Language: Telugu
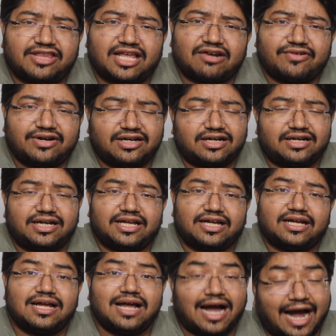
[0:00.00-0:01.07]
విధానం ఏంటంటే
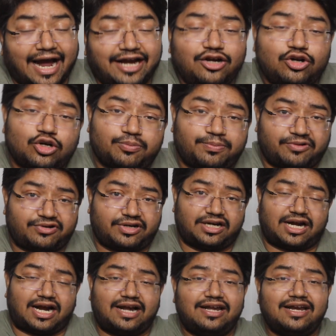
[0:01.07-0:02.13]
హైడ్రో పవర్
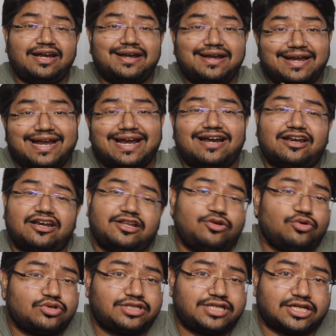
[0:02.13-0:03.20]
అండి అంటే నీళ్లను
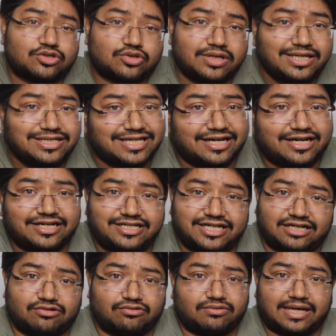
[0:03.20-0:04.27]
యూస్ చేసుకుని జనరేట్
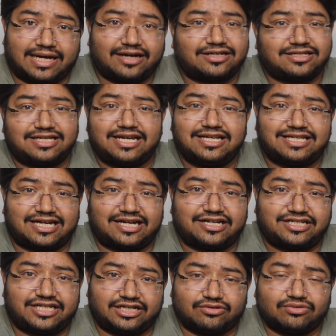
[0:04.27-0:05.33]
చేయడం ఎలక్ట్రిసిటీని
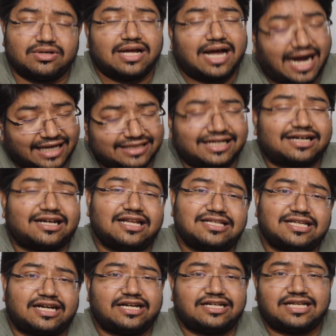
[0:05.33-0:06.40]
జనరేట్ చేయడం అది ఎట్లా
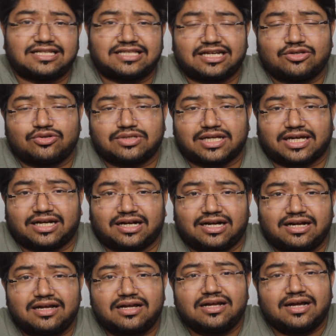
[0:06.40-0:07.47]
జనరేట్ చేస్తారని చూస్తే కనుక
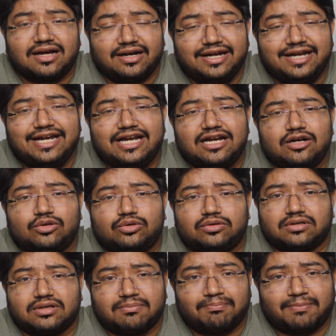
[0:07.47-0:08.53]
నీళ్లు
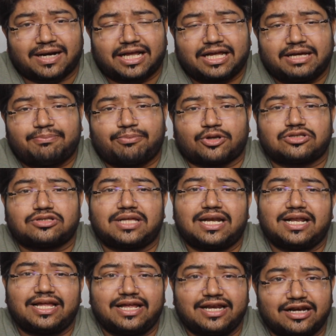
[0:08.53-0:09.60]
మనకి
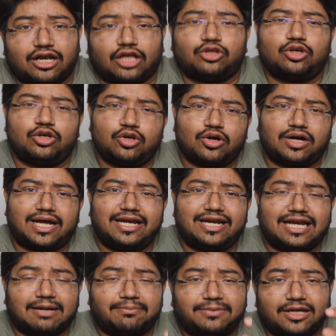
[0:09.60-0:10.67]
ప్రస్తుతానికి నదుల్లో కానీ
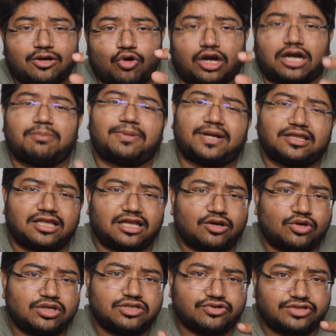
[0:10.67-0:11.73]
లేకపోతే కొండ
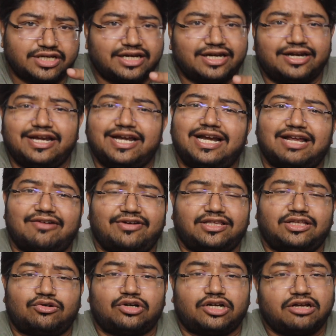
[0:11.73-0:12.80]
ప్రాంతాల్లోంచి వచ్చే నీళ్ళు
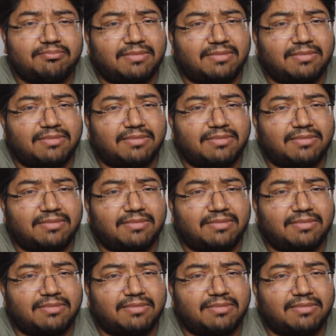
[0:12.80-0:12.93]
ఏవైతే ఉంటాయో